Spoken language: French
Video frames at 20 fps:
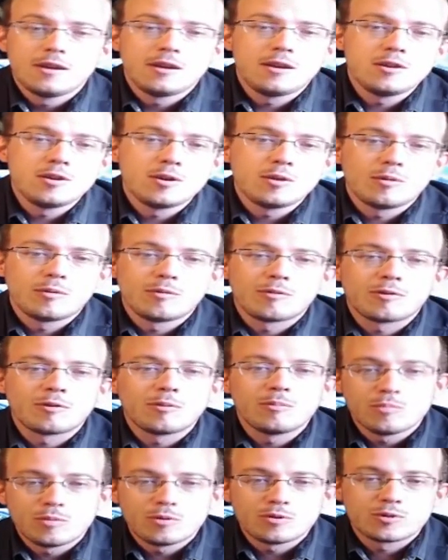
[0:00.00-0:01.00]
Et
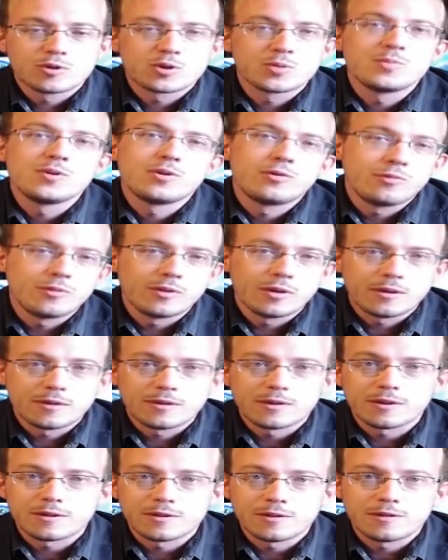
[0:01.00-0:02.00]
comme je m'y suis
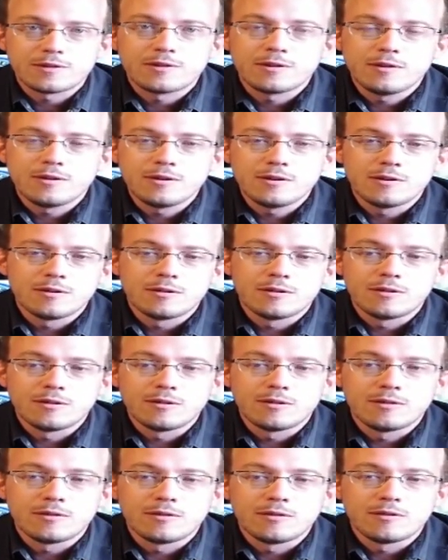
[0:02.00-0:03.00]
intéressé
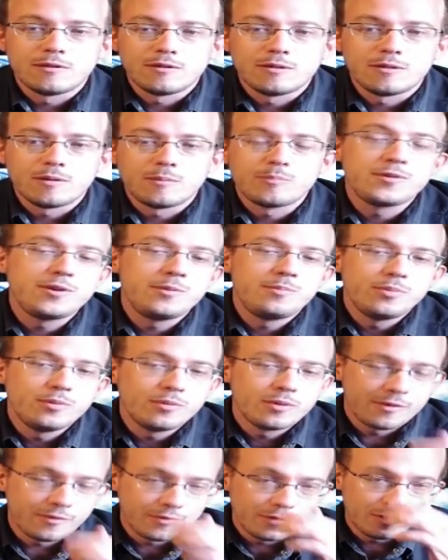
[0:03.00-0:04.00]
un petit
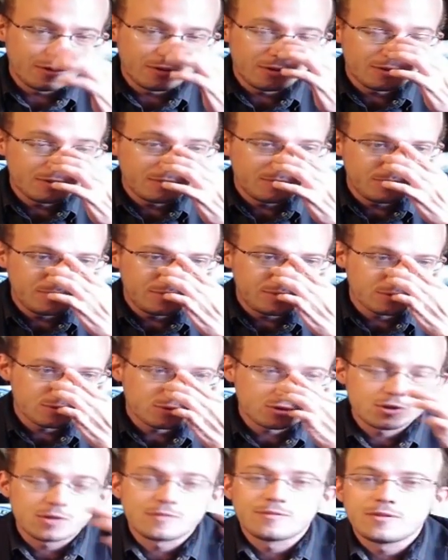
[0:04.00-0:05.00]
peu avant et puis
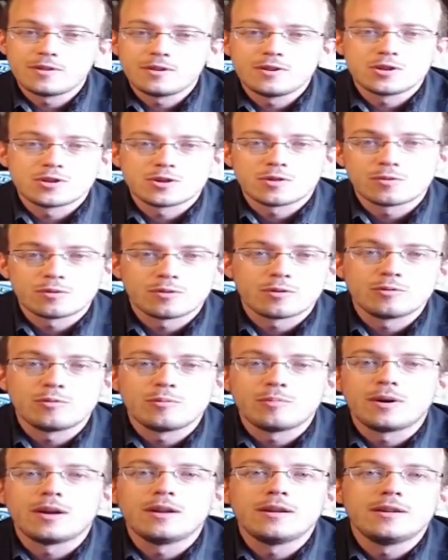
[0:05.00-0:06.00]
que j'avais déjà
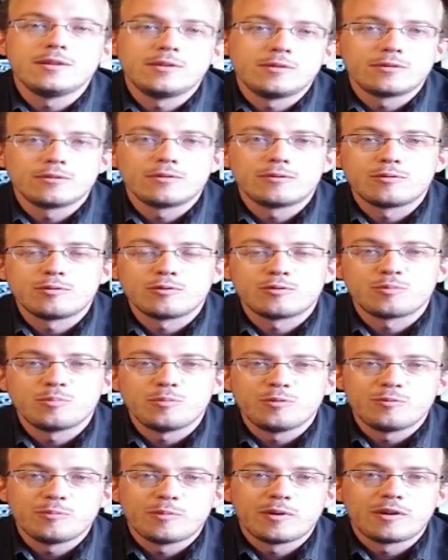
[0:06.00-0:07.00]
entendu parler de
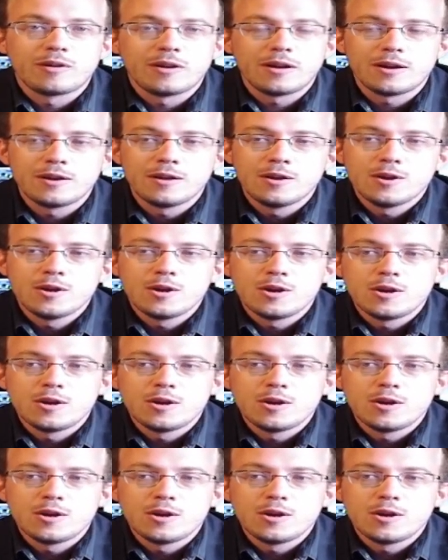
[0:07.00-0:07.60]
ce mouvement-là,